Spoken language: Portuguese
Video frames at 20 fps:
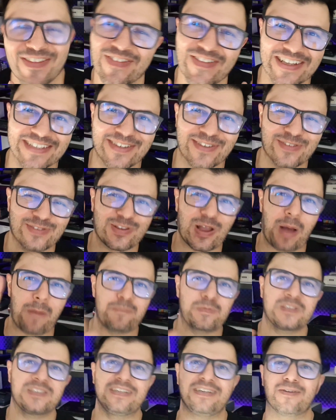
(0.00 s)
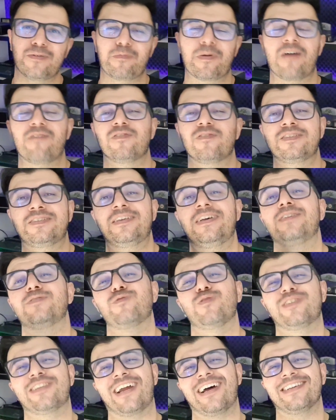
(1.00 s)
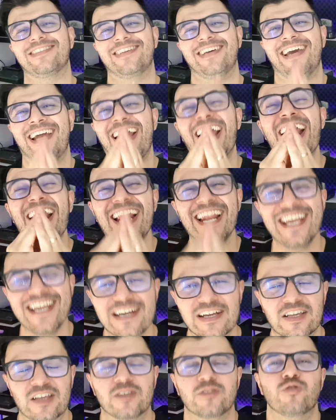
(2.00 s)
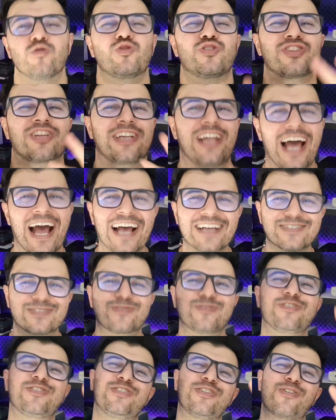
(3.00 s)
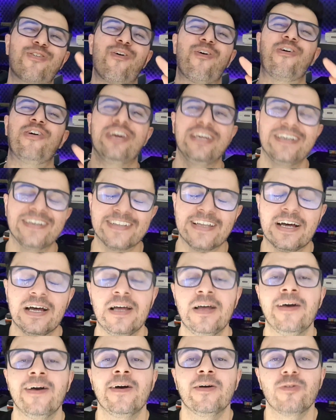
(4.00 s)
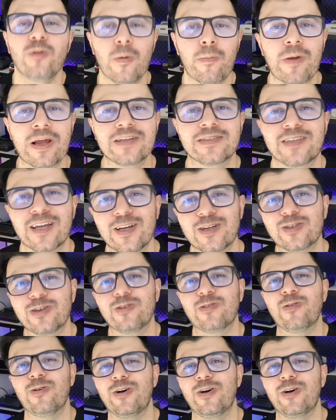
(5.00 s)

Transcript: Vou fazer um top 5 para vocês, vou trazer relíquias, os clássicos de corrida do PlayStation